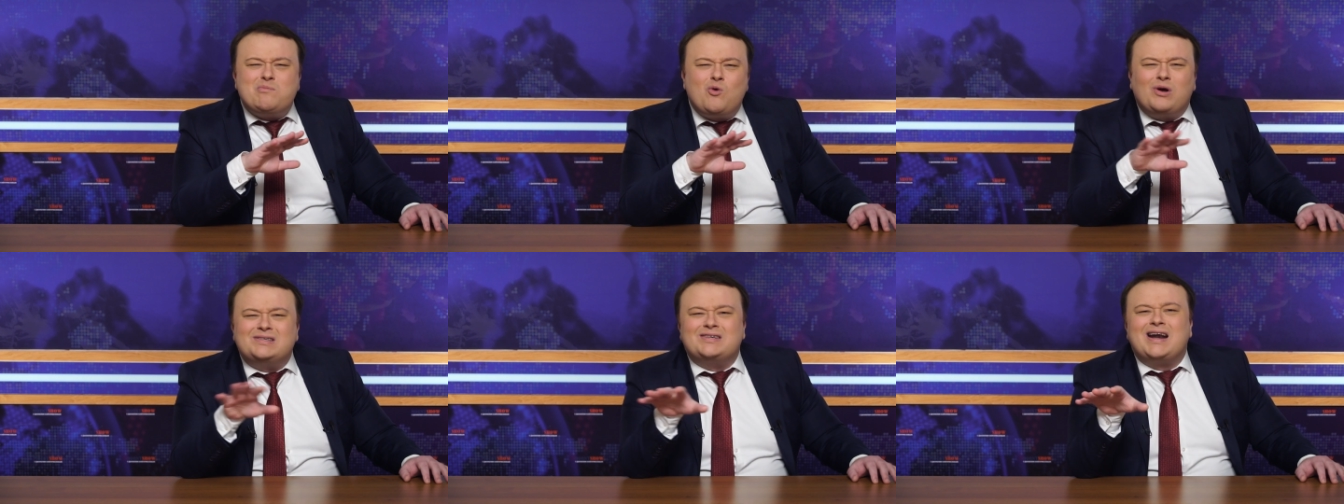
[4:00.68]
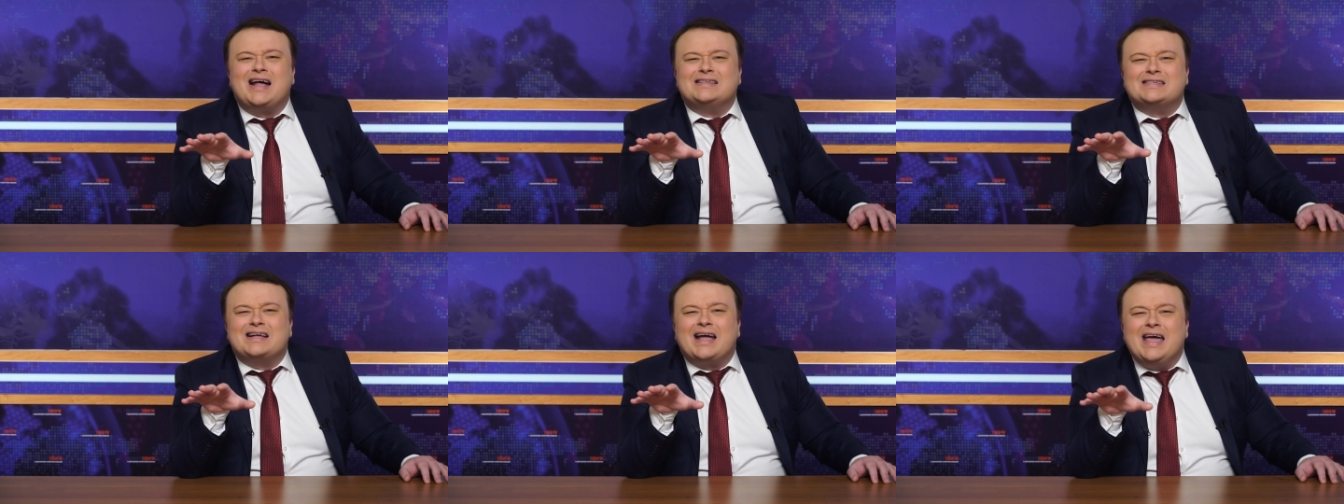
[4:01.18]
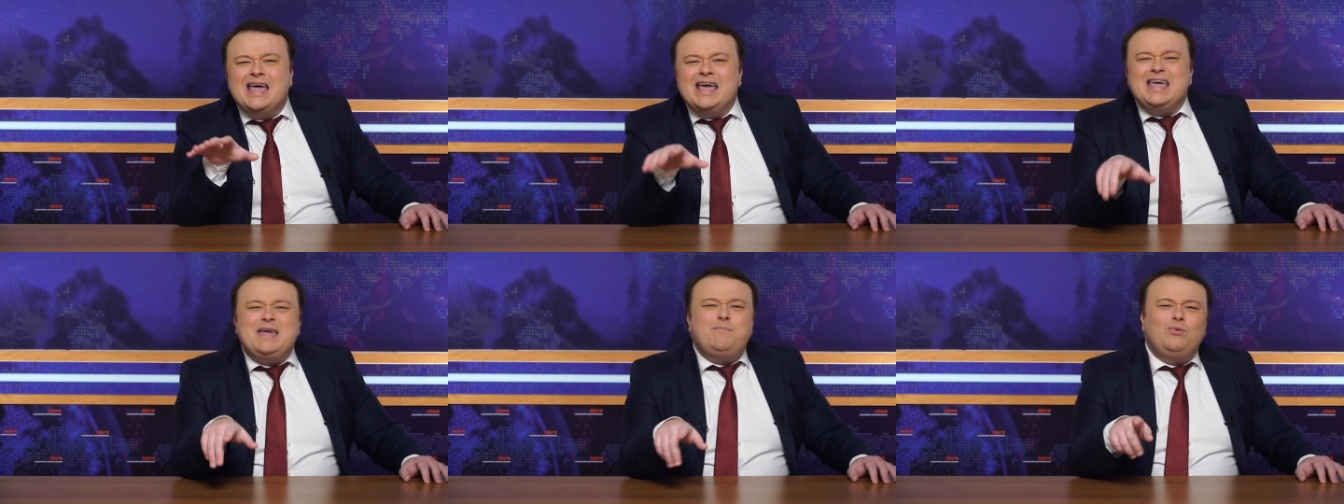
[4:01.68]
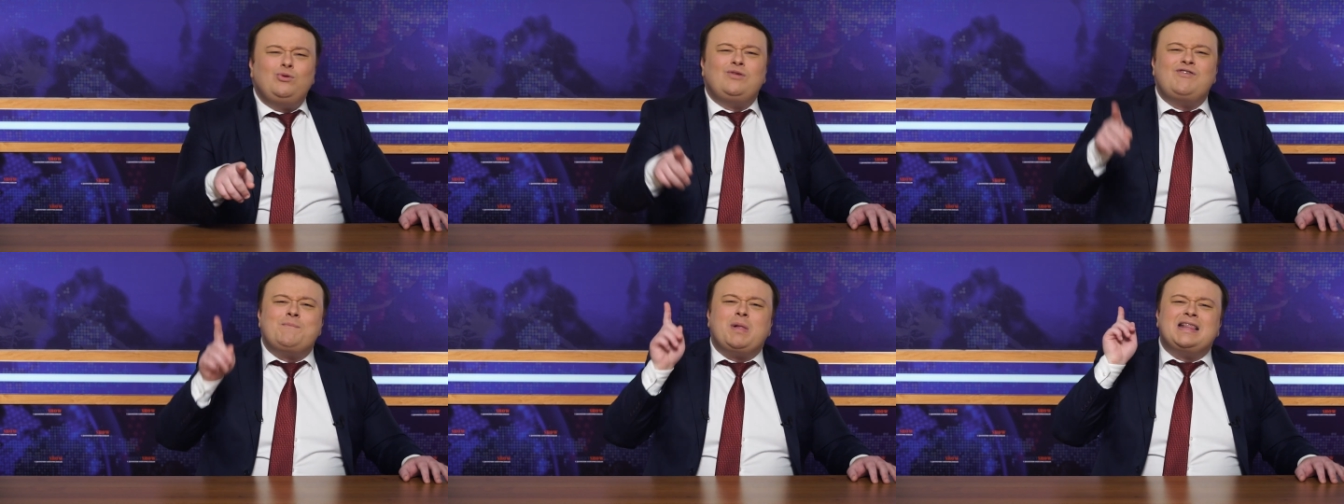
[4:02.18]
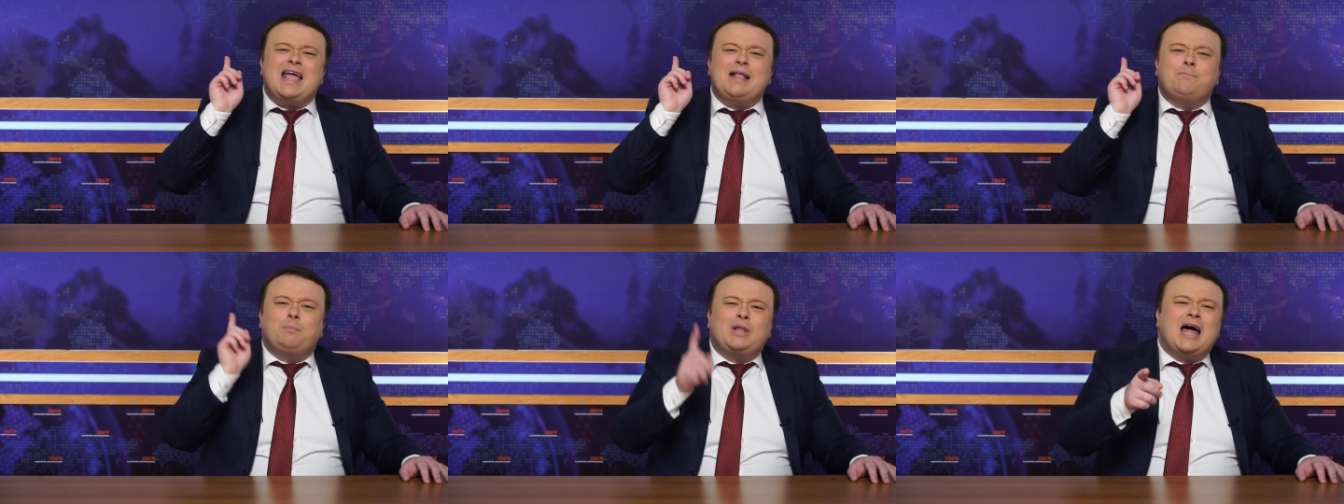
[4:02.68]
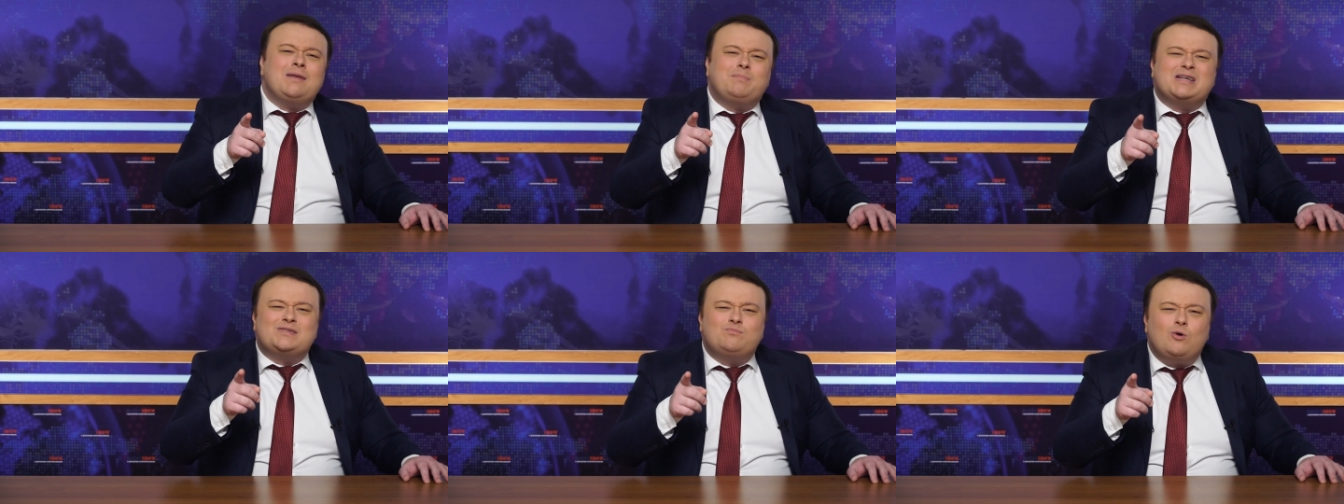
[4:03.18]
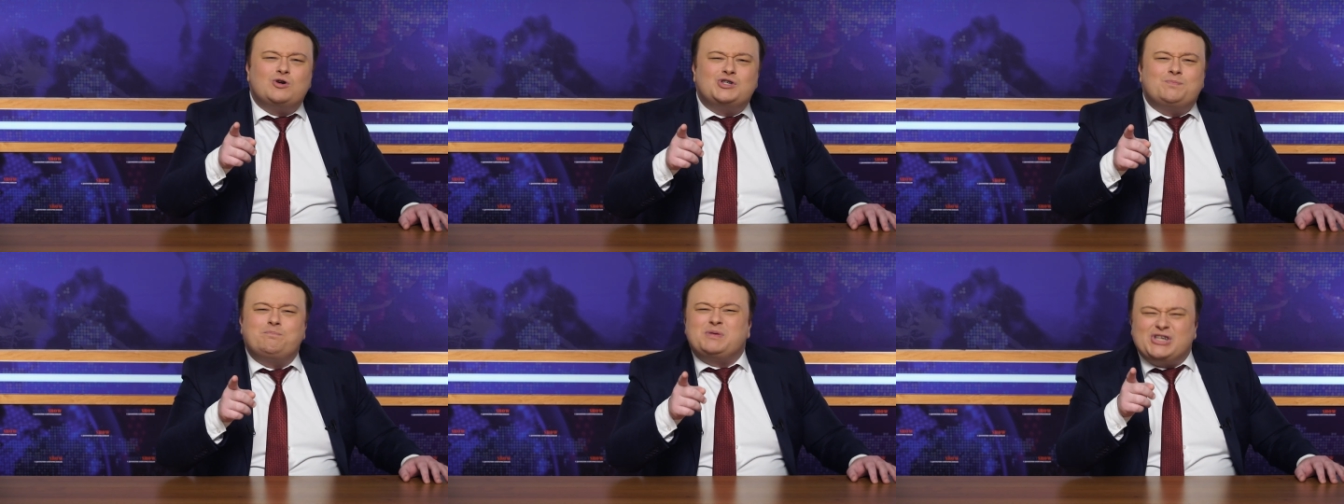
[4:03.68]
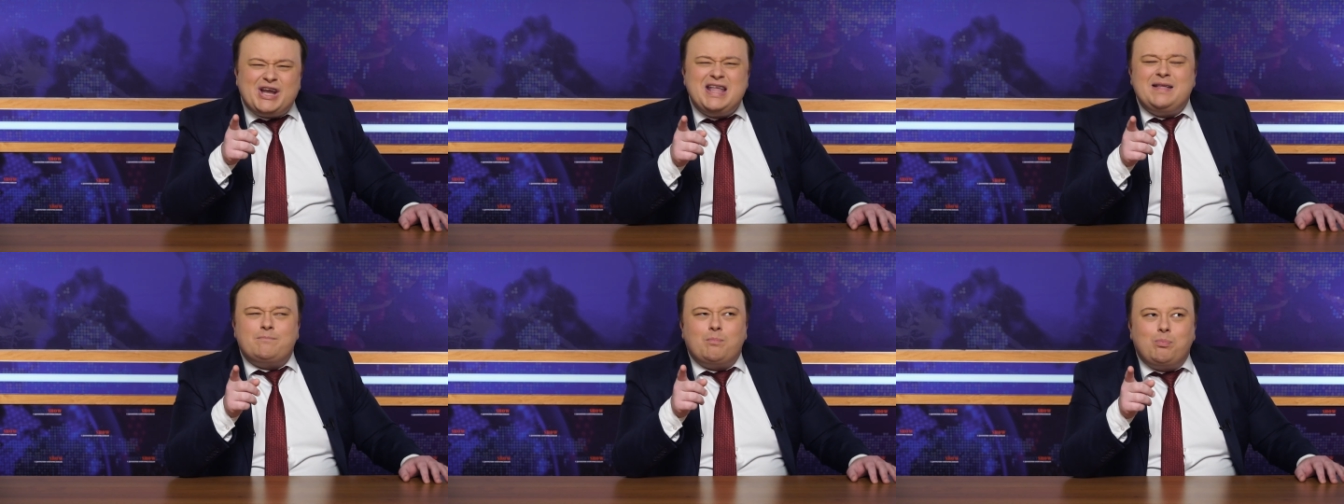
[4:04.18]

Мухосранска и будут выполнять план по сбору пшен...